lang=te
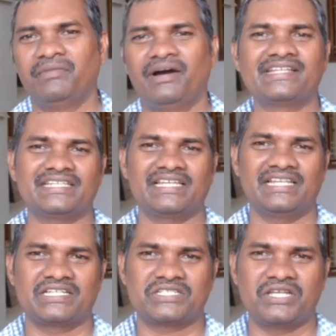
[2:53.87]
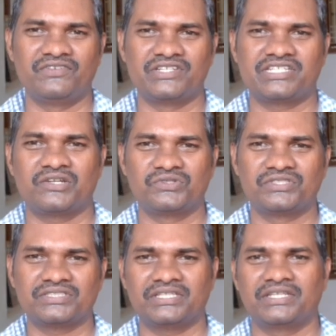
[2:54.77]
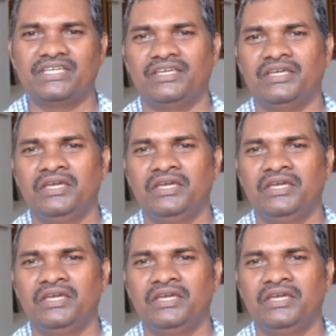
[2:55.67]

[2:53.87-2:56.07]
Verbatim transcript: ఈ మానసిక లక్షణాల విషయానికి వచ్చేసరికి